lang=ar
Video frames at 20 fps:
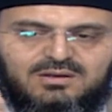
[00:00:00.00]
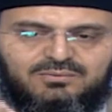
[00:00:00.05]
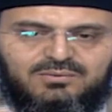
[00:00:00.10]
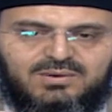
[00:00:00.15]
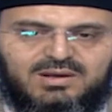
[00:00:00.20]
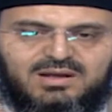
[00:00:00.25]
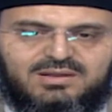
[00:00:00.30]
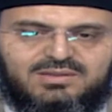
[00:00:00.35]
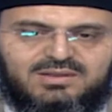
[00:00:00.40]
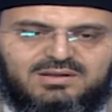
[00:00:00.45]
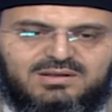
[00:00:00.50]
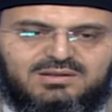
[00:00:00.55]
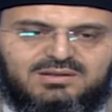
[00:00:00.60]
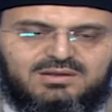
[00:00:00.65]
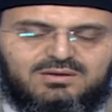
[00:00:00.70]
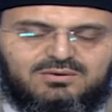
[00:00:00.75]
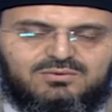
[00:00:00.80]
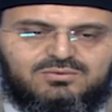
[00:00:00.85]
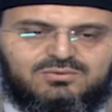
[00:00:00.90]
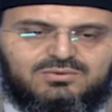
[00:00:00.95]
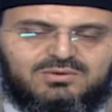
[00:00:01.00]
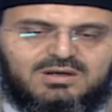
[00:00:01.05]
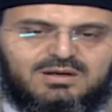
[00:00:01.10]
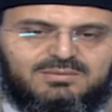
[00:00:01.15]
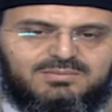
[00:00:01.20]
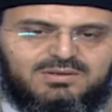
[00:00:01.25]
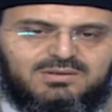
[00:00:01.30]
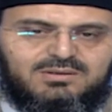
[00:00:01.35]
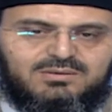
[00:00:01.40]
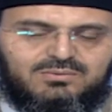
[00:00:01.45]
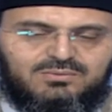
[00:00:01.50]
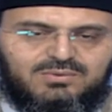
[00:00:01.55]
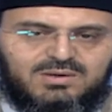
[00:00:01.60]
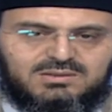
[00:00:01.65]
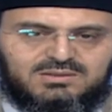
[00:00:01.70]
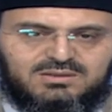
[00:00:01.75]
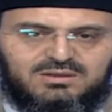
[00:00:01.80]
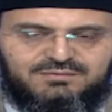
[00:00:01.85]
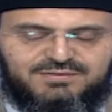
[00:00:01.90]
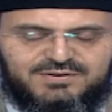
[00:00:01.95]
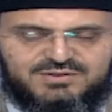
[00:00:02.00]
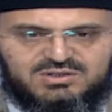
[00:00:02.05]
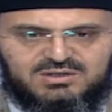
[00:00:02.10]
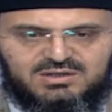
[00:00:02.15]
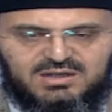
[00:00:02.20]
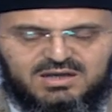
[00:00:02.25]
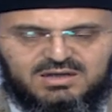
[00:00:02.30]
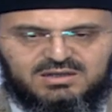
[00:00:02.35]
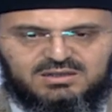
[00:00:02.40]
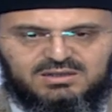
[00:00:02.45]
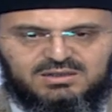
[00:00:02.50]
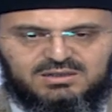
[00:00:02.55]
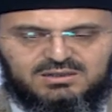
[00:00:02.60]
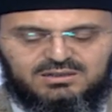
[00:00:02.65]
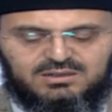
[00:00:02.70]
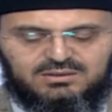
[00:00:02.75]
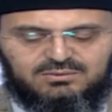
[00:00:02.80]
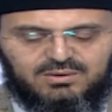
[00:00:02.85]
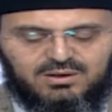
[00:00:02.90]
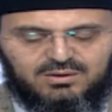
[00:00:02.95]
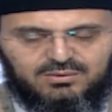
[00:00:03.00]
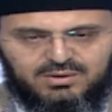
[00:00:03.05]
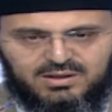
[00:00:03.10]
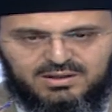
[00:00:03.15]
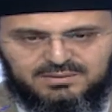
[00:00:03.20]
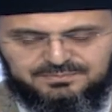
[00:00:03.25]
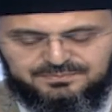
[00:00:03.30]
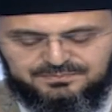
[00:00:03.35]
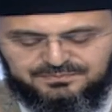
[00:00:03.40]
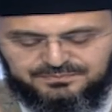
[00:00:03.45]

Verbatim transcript: وهذا الذي يكون قبل وقت الفجر الحقيقي وهو